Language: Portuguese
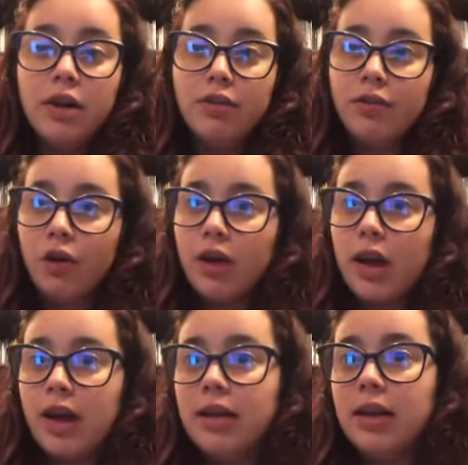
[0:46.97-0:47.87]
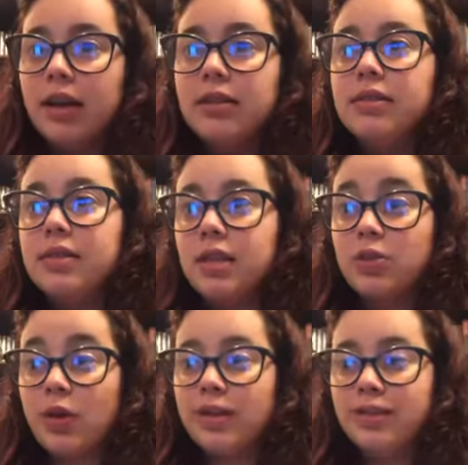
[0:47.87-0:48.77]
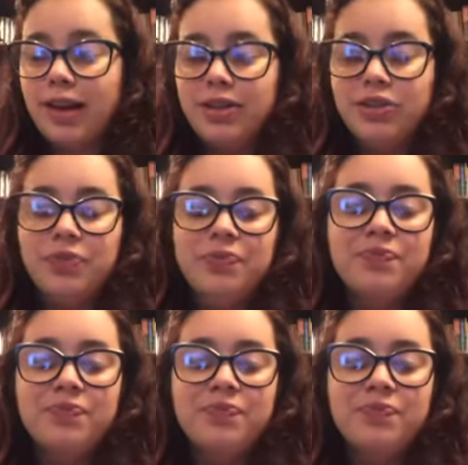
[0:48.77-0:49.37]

focar na sexualidade.